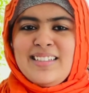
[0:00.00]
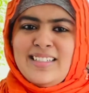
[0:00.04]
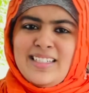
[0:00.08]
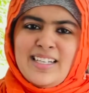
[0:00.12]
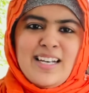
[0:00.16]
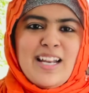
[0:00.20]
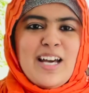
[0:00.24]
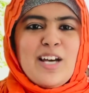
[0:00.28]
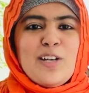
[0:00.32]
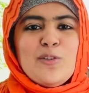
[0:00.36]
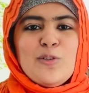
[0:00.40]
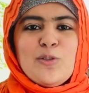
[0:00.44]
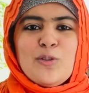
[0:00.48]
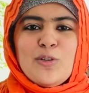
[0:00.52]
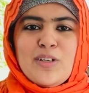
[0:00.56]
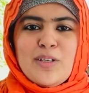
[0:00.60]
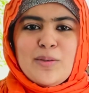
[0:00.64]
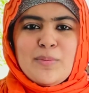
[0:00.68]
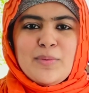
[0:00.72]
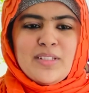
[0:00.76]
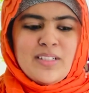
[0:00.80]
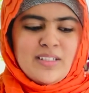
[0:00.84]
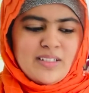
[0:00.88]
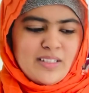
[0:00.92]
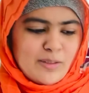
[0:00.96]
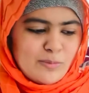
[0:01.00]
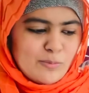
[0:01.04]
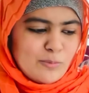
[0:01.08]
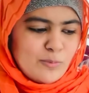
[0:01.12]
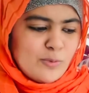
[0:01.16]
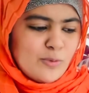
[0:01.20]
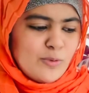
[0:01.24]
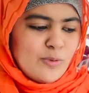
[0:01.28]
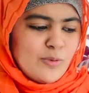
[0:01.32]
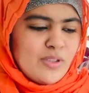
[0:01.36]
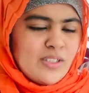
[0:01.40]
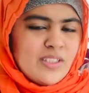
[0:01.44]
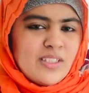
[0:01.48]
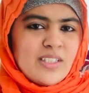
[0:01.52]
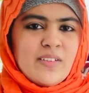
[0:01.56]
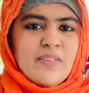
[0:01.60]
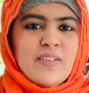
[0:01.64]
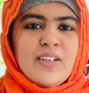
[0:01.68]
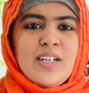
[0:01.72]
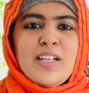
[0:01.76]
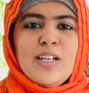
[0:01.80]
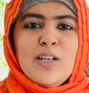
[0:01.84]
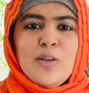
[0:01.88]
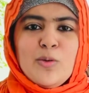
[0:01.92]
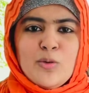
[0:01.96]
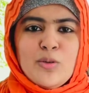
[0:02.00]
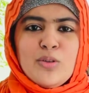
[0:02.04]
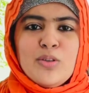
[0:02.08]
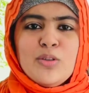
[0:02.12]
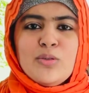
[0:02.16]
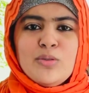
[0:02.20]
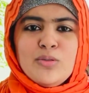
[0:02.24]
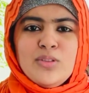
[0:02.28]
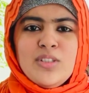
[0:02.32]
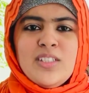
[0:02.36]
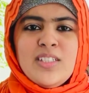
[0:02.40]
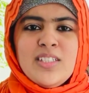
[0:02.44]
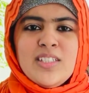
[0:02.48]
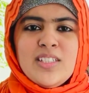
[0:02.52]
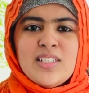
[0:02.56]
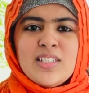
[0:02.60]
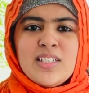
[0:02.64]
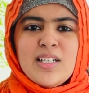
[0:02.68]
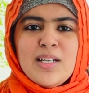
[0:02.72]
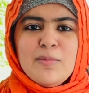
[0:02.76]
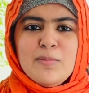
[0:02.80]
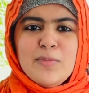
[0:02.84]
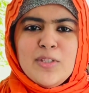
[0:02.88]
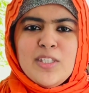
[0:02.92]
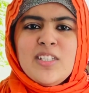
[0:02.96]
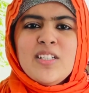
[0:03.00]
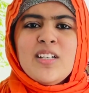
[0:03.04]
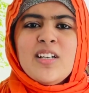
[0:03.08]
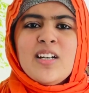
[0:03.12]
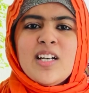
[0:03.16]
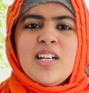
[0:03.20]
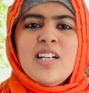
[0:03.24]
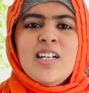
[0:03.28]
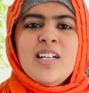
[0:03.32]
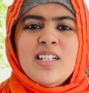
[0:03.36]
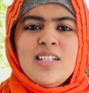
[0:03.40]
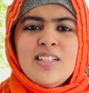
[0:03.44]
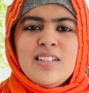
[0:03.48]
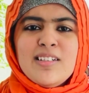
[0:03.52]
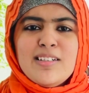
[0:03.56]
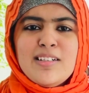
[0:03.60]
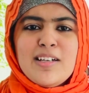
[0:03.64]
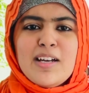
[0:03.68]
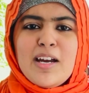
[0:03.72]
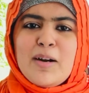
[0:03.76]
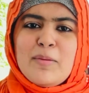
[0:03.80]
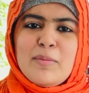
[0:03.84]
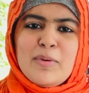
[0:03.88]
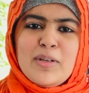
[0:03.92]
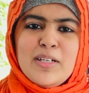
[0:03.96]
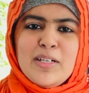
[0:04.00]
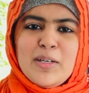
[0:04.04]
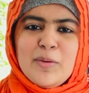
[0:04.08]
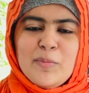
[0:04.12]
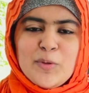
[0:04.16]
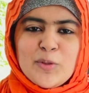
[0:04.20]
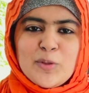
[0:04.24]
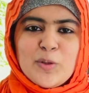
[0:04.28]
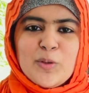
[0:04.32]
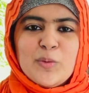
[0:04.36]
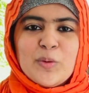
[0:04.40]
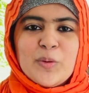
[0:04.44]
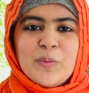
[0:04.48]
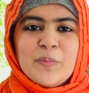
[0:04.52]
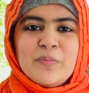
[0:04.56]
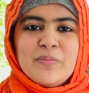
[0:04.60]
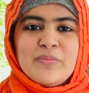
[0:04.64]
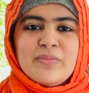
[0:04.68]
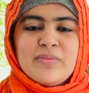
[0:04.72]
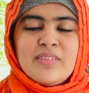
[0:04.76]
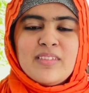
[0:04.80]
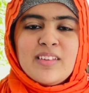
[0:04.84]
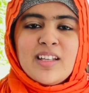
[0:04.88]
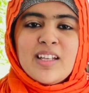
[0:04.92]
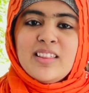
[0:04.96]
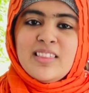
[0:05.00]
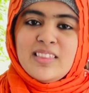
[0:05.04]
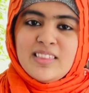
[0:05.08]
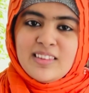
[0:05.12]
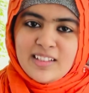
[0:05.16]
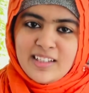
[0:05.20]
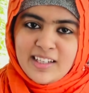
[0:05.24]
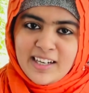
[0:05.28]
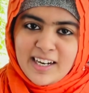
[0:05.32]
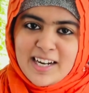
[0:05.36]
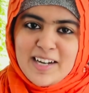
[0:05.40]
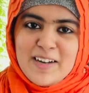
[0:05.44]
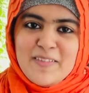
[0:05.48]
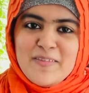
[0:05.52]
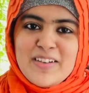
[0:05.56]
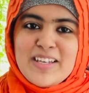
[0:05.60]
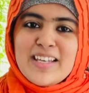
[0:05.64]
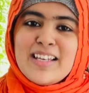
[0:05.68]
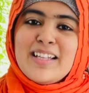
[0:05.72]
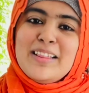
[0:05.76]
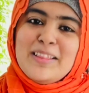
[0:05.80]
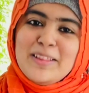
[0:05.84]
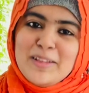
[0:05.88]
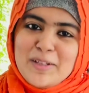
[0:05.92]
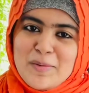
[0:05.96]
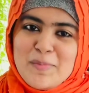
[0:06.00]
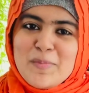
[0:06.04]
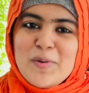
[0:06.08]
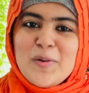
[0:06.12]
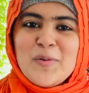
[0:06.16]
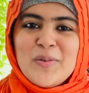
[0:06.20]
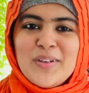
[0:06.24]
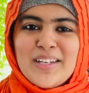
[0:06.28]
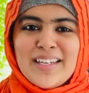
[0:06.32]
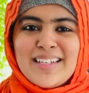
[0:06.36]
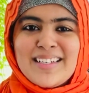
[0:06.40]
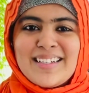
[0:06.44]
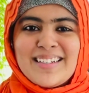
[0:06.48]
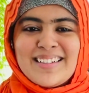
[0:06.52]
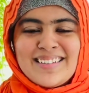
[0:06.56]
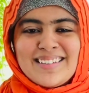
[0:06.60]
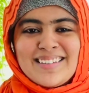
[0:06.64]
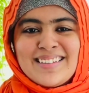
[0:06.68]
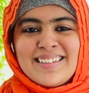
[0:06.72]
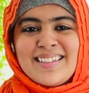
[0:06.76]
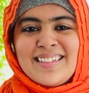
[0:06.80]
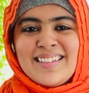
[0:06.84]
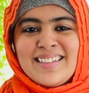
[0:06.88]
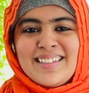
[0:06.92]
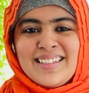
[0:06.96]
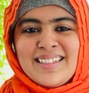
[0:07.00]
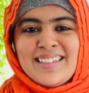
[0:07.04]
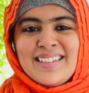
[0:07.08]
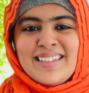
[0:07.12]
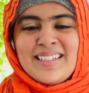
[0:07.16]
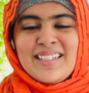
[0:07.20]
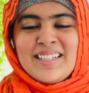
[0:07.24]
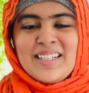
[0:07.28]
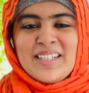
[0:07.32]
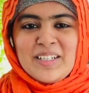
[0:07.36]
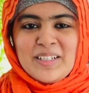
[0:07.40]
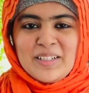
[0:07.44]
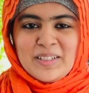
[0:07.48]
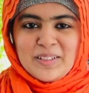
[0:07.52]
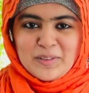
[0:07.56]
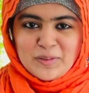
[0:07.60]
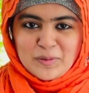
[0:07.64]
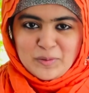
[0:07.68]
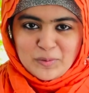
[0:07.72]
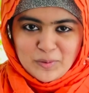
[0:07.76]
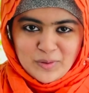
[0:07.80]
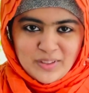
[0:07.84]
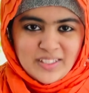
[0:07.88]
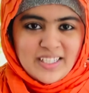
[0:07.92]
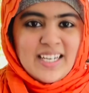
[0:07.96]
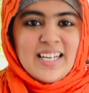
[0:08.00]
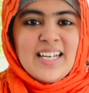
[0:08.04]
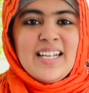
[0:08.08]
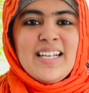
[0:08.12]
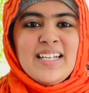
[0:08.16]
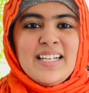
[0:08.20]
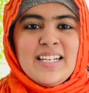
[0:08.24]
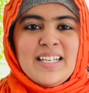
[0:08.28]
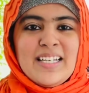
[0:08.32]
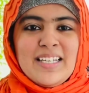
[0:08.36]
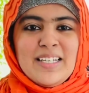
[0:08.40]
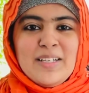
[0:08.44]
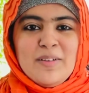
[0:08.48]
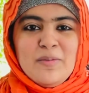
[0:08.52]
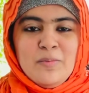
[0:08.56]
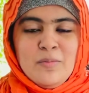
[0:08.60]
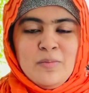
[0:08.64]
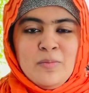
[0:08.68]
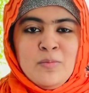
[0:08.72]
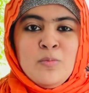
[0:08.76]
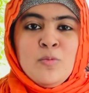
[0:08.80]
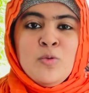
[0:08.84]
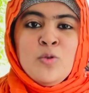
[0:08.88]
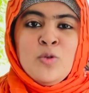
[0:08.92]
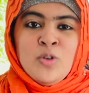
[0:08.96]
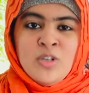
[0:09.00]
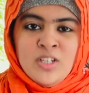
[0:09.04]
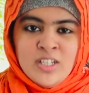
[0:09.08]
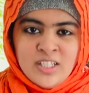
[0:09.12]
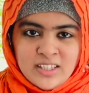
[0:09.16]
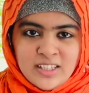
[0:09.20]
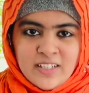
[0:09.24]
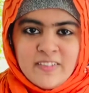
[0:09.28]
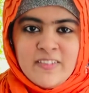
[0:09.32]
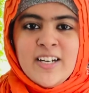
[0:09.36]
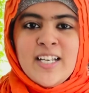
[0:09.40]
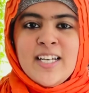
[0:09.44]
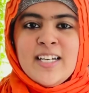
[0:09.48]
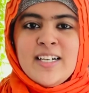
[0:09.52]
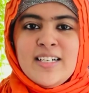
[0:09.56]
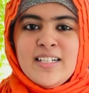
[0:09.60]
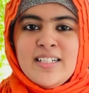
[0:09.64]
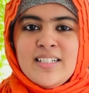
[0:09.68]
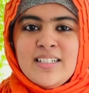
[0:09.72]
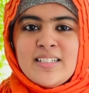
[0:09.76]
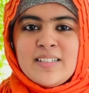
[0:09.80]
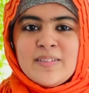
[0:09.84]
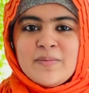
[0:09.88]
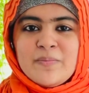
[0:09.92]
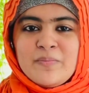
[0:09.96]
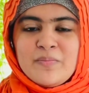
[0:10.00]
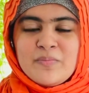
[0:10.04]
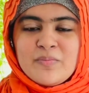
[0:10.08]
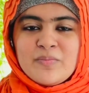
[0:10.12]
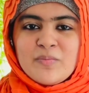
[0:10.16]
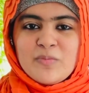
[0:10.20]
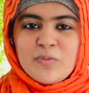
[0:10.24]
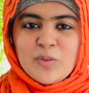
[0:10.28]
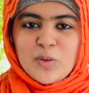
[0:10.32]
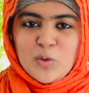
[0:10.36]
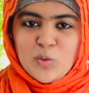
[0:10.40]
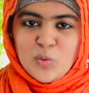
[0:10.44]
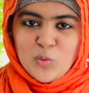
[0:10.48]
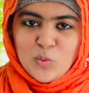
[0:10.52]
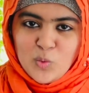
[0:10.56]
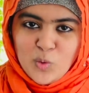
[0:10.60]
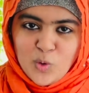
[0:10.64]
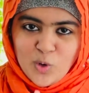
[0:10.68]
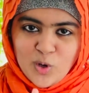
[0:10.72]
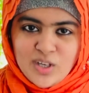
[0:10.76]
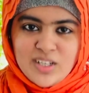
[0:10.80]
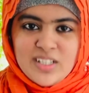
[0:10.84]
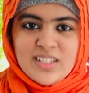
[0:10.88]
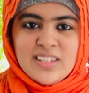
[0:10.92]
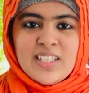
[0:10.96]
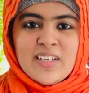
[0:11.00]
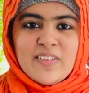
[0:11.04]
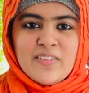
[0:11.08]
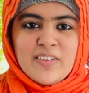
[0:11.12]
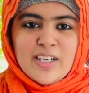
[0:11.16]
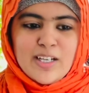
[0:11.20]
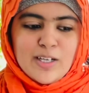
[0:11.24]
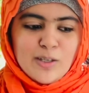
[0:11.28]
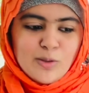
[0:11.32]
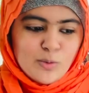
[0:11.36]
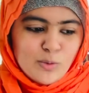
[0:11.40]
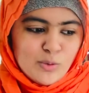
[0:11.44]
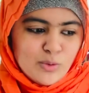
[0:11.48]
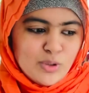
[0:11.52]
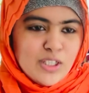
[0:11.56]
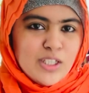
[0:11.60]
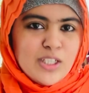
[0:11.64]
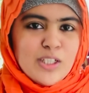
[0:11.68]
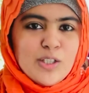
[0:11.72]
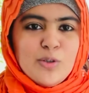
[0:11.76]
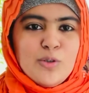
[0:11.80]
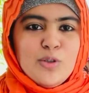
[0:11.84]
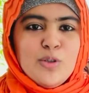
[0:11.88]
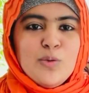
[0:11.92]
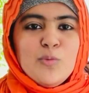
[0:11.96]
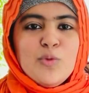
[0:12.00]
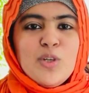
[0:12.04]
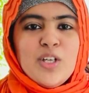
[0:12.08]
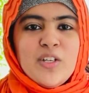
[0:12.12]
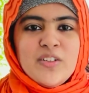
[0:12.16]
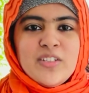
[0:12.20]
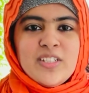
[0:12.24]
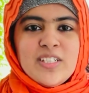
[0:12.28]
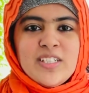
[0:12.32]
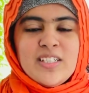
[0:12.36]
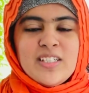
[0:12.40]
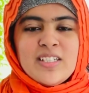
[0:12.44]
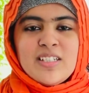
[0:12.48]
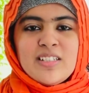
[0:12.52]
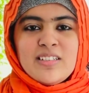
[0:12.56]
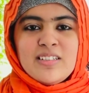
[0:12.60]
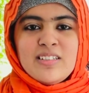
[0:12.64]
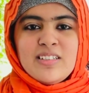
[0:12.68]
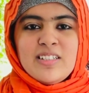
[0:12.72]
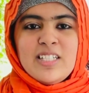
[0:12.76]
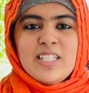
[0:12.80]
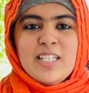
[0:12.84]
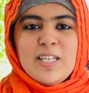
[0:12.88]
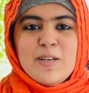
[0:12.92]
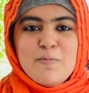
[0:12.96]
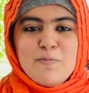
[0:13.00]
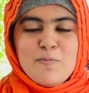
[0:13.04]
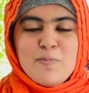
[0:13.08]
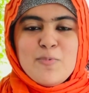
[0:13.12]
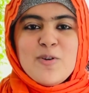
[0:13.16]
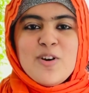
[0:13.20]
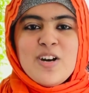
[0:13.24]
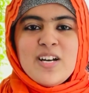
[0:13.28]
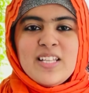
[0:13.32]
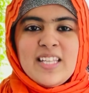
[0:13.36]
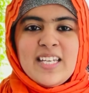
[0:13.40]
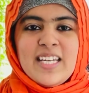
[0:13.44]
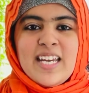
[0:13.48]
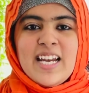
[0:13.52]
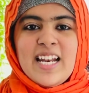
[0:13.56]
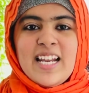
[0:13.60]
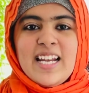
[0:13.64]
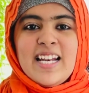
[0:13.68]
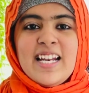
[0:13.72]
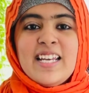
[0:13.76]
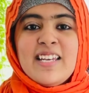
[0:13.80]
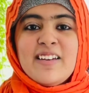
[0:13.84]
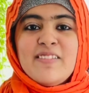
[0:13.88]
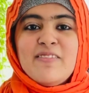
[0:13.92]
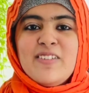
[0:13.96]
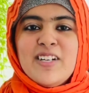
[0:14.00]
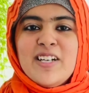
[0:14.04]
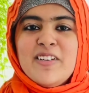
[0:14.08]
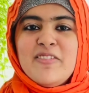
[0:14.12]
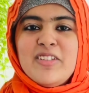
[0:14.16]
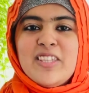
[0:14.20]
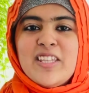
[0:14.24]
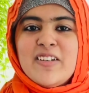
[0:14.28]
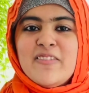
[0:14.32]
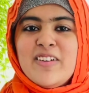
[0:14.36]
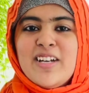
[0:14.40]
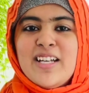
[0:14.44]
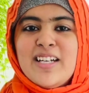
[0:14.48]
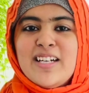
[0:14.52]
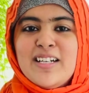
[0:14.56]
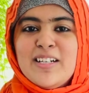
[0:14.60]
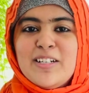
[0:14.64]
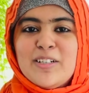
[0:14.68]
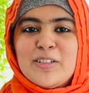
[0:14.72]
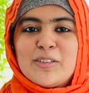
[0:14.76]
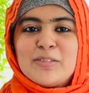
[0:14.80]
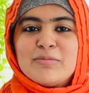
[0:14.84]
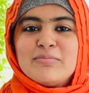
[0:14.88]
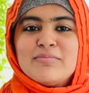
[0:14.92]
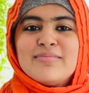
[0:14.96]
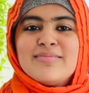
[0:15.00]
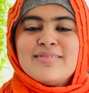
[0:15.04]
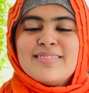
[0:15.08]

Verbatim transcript: எல்லாரும் சொல்கிற பதில் தான் மூணு தவளையில் ஒன்று குதிச்சிருச்சுன்னா மிச்சம் ரெண்டு அப்படின்னு நம்ம சொல்லுவோம் நான் கேள்வியை திரும்பவும் கேட்குறேன் ஒரு இலையில் மூன்று தவளைகள் இருக்குது ஒரு தவளை குதிக்கணும்னு முடிவு செஞ்சிருது இப்போது அந்த இலையில் எவ்வளவு தவளைகள் இருக்கும்